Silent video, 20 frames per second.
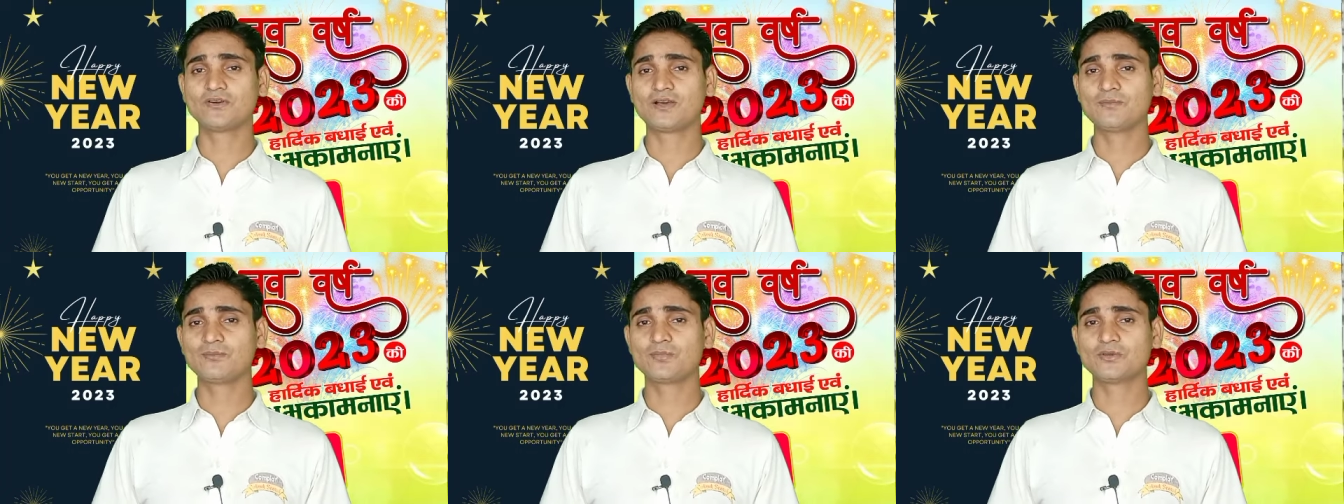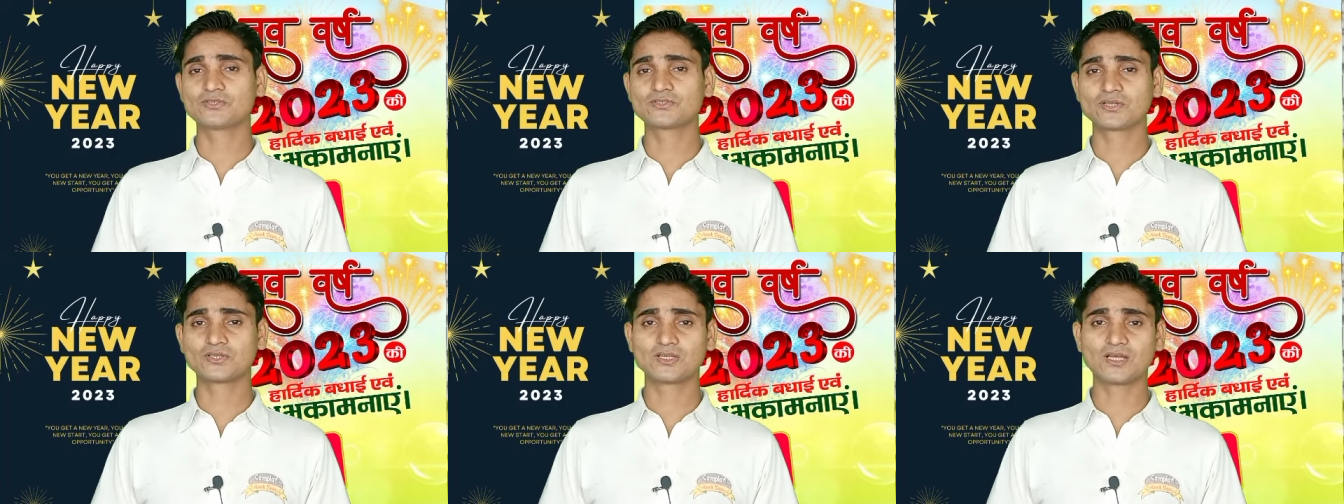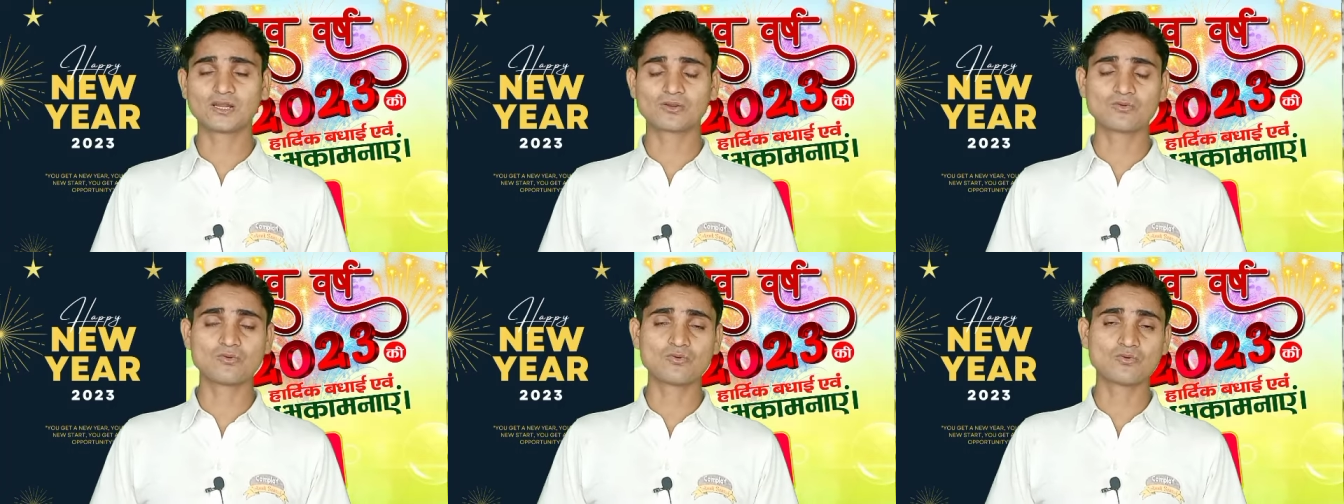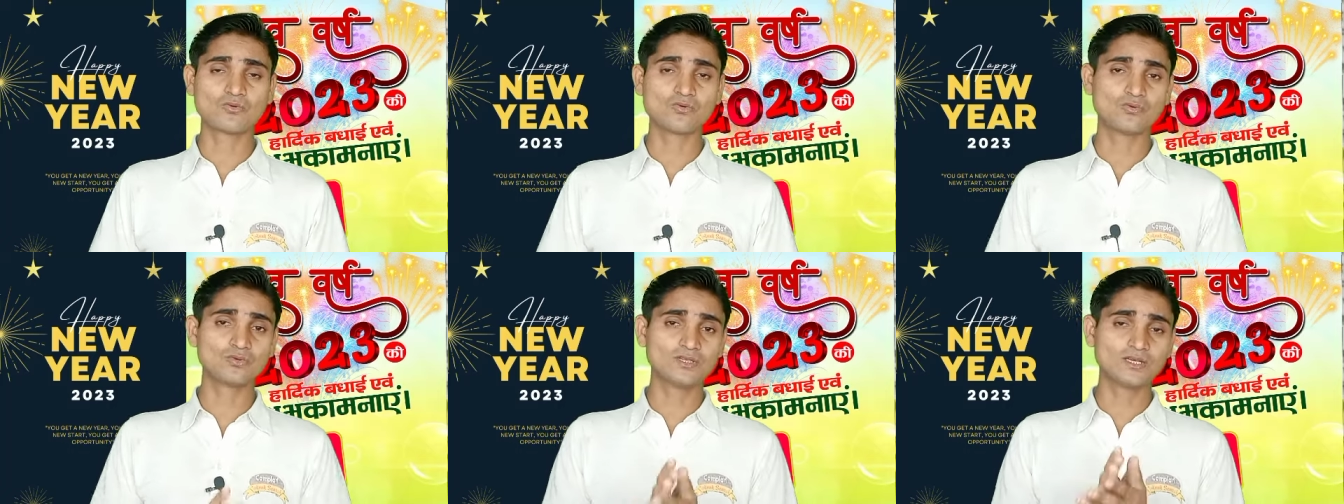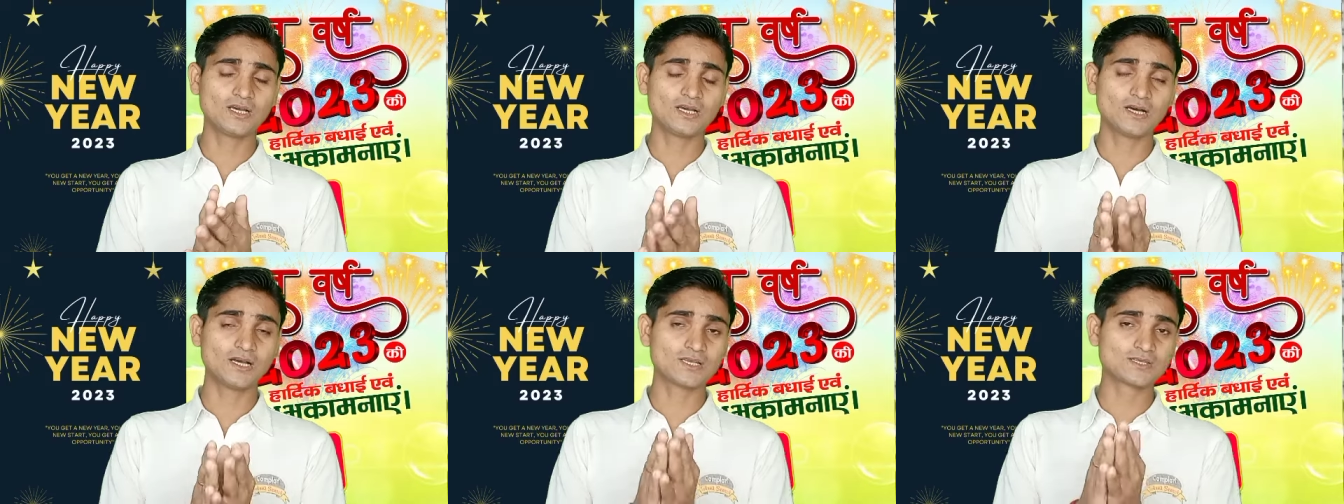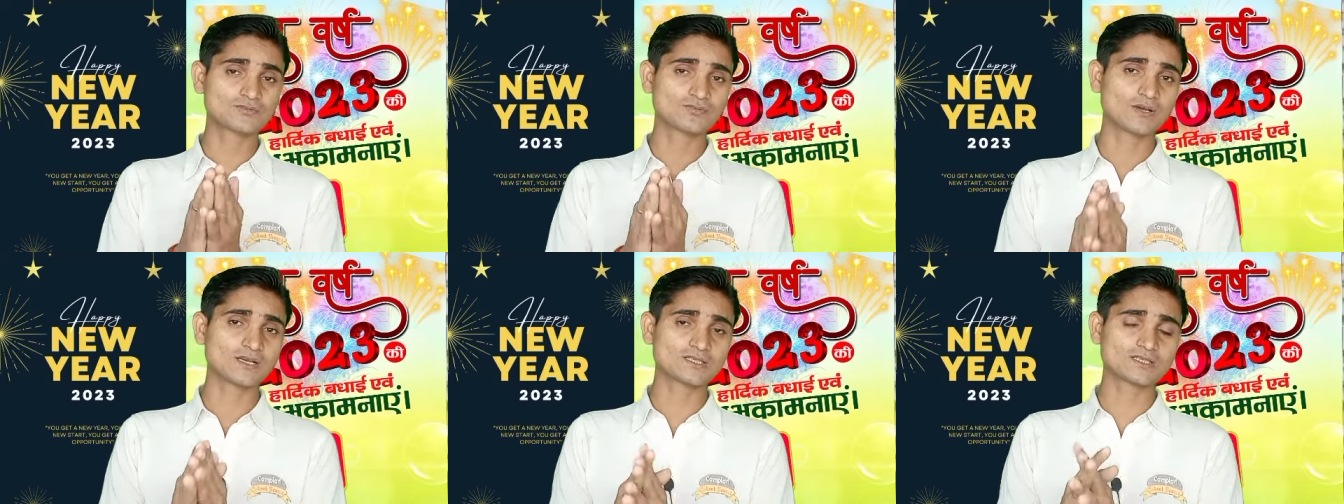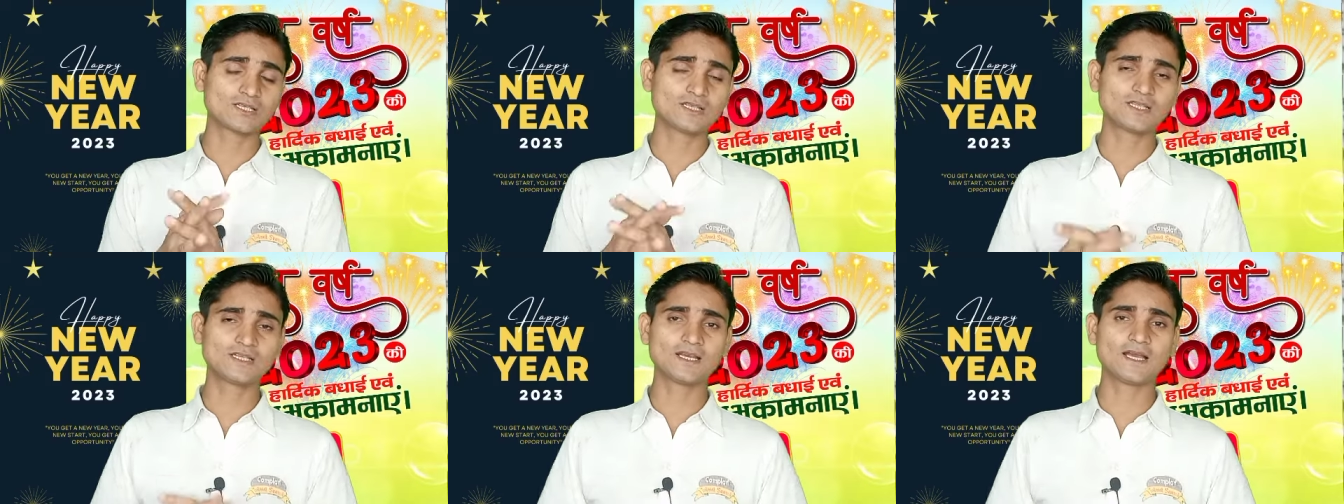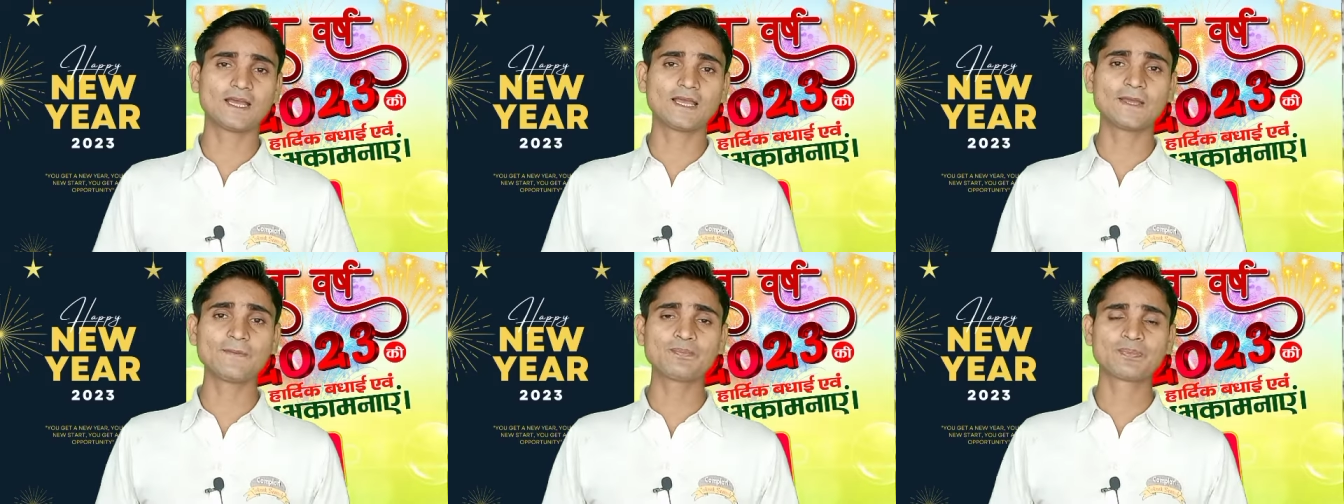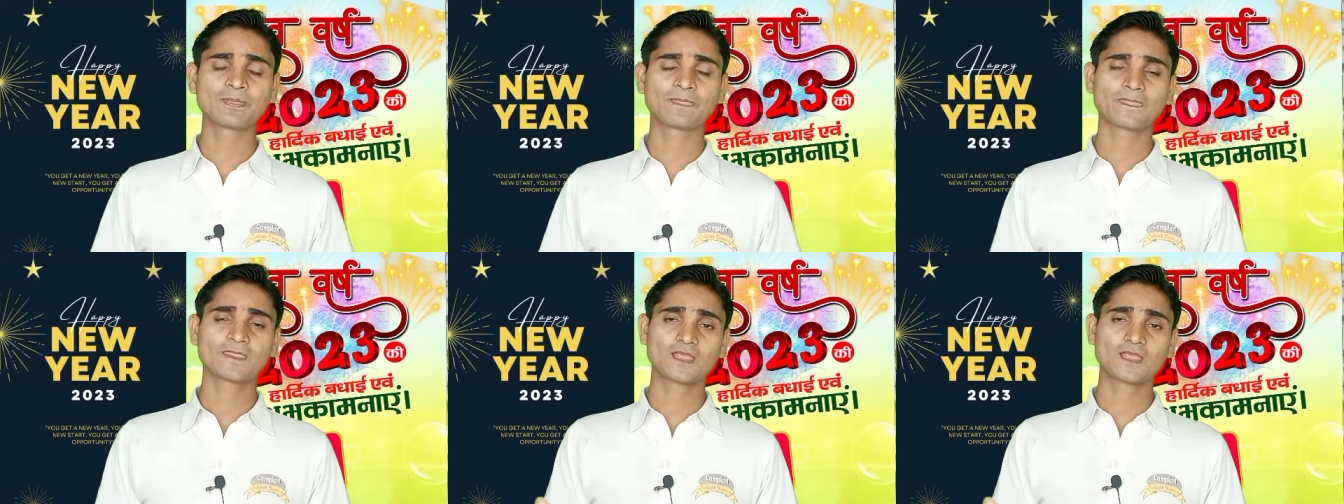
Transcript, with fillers: पेंशन धारकों को यह आश्वासन दिया है